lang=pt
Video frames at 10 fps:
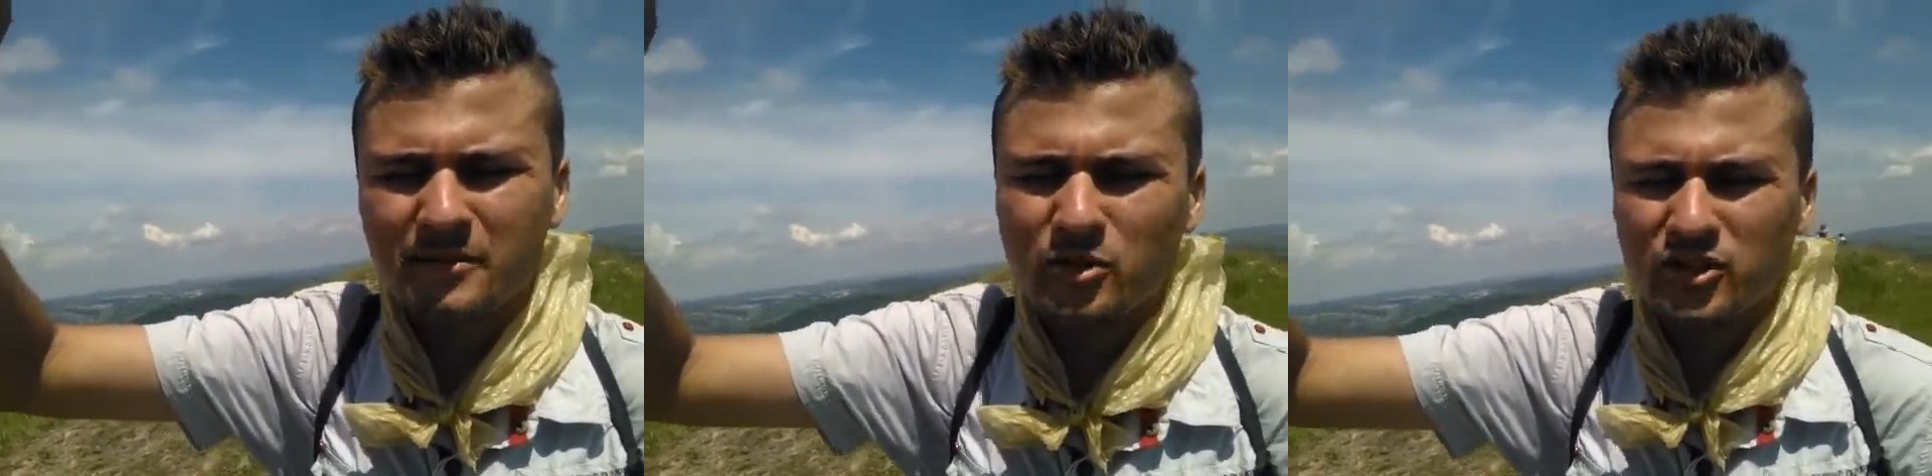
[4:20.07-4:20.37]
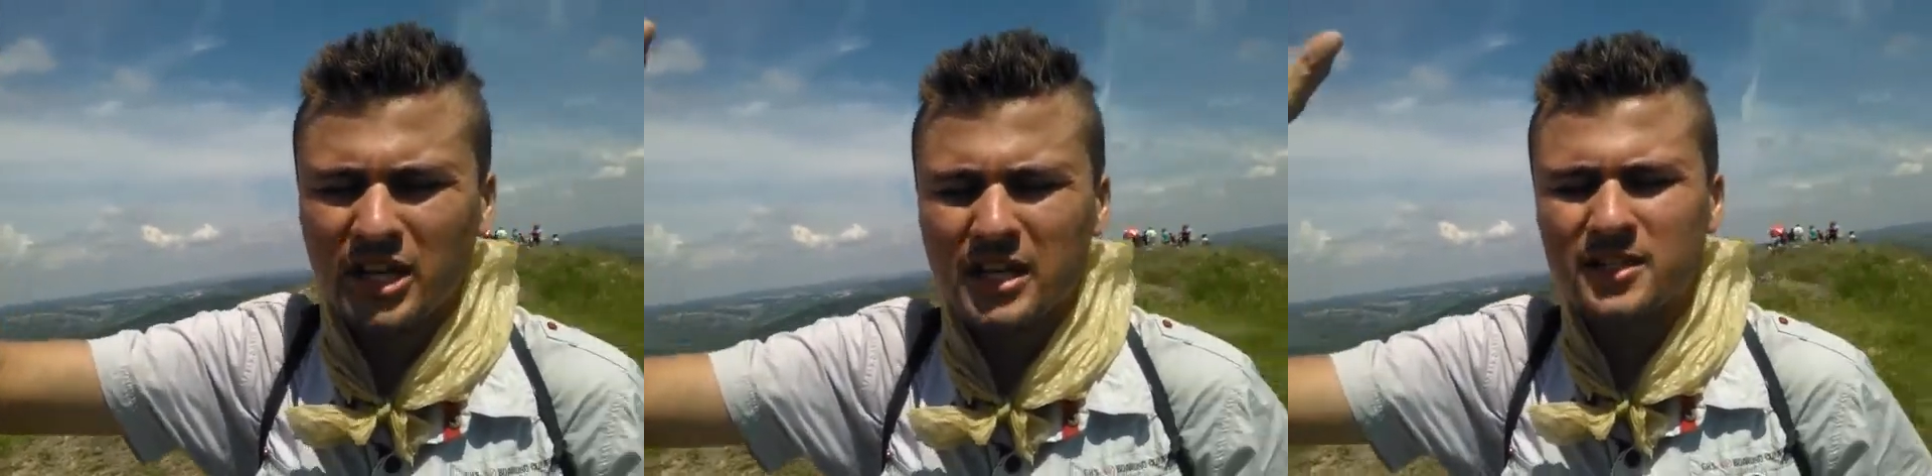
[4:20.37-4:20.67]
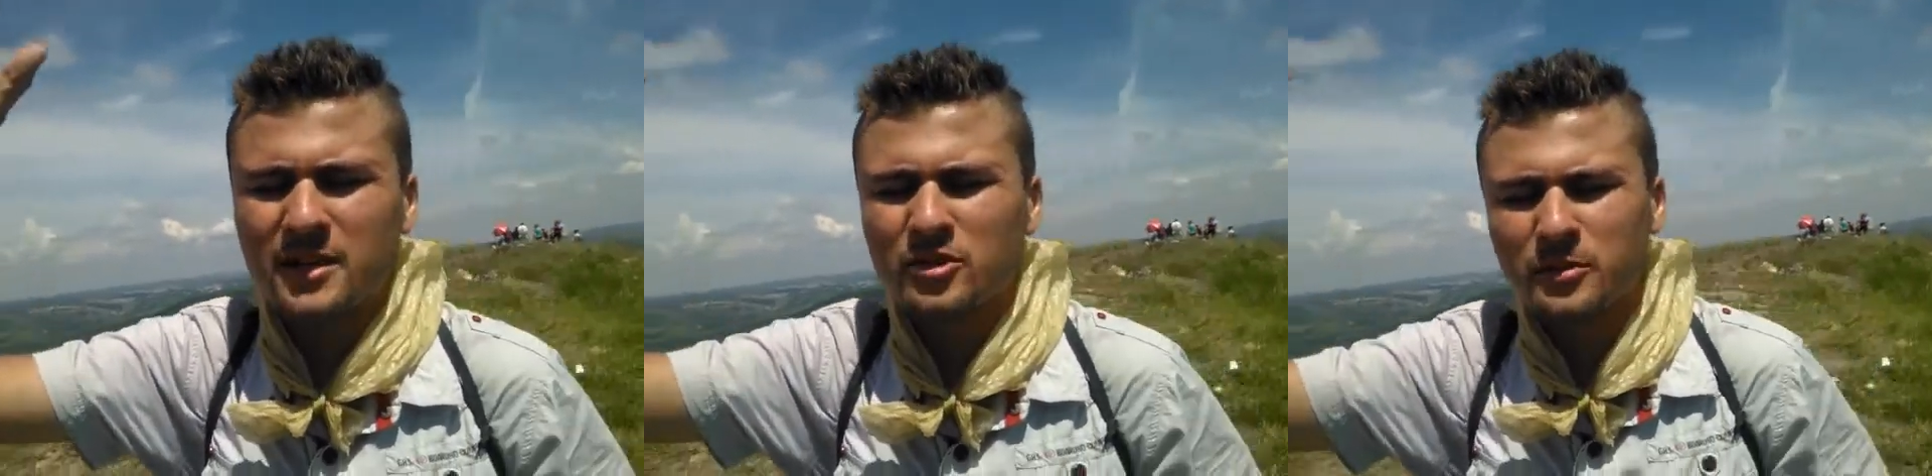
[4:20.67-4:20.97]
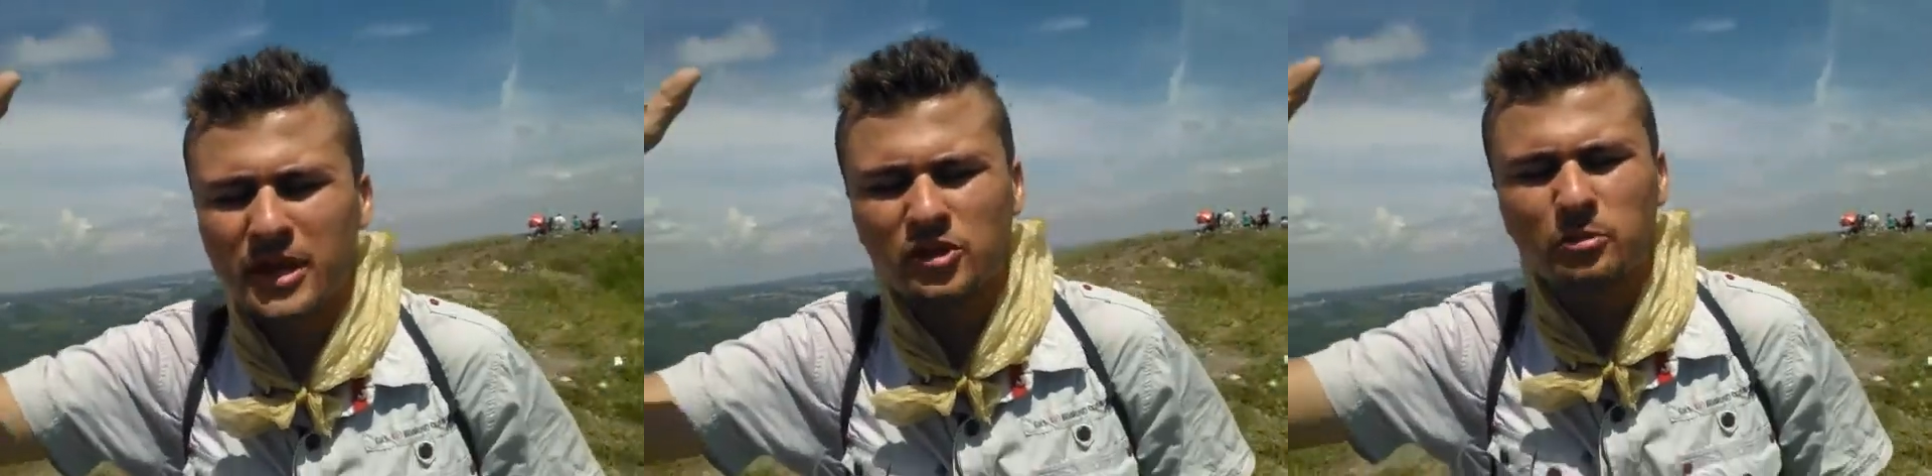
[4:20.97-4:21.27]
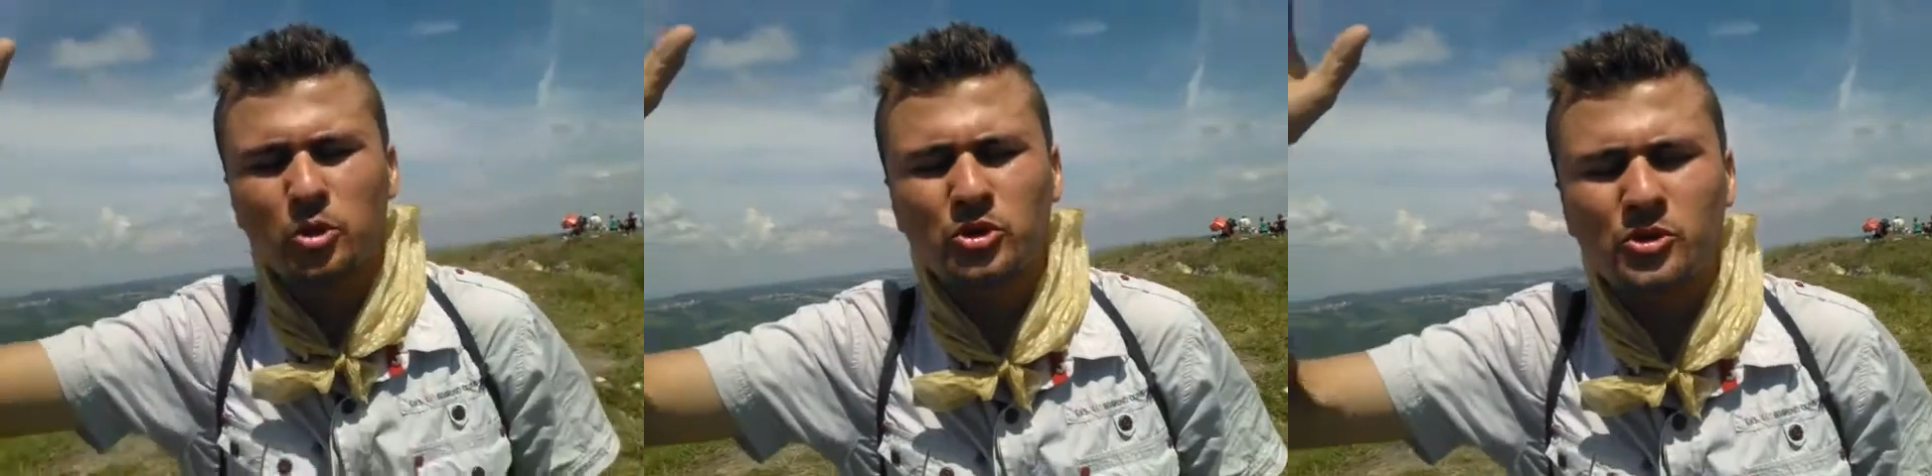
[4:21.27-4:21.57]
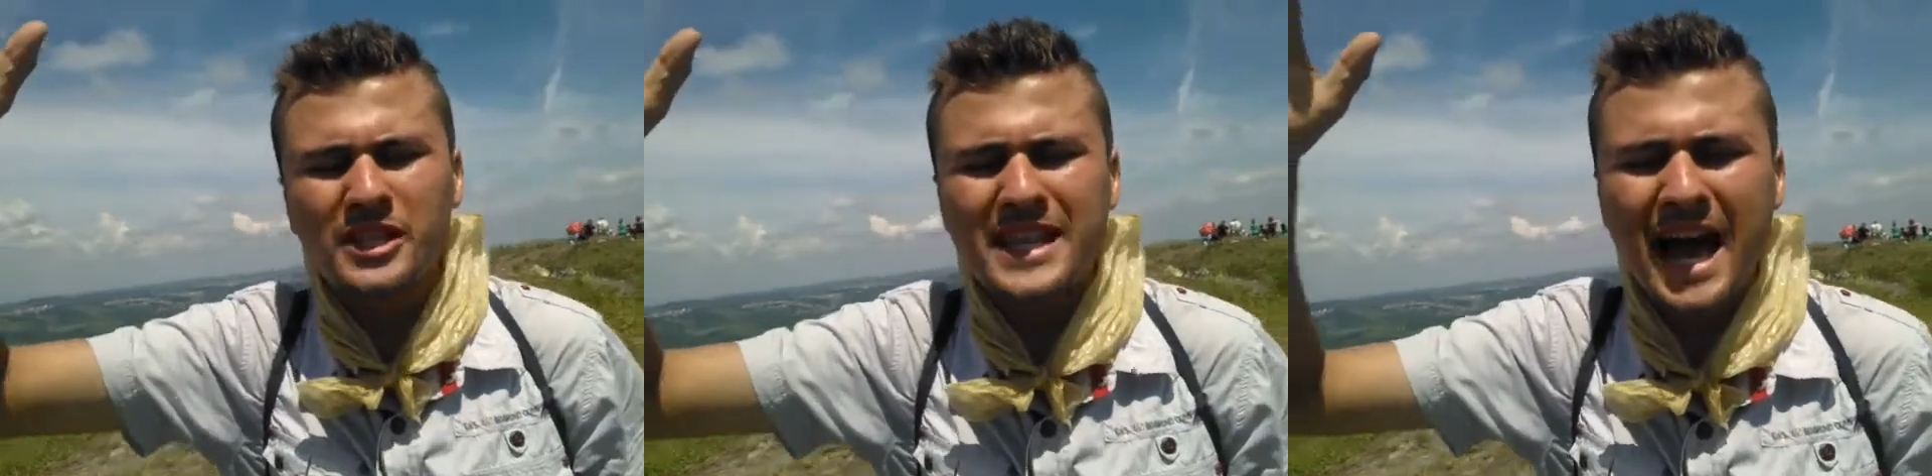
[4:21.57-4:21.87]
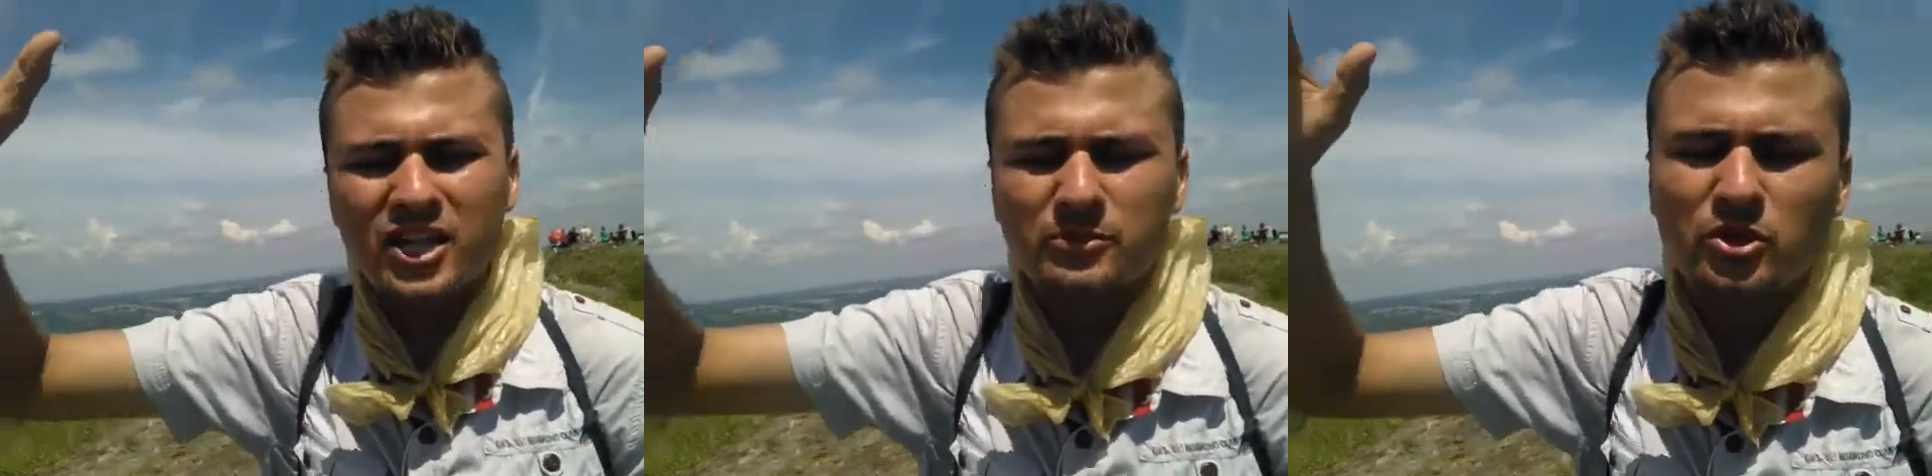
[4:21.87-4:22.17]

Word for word: meu Deus, te agradecemos por esta oportunidade,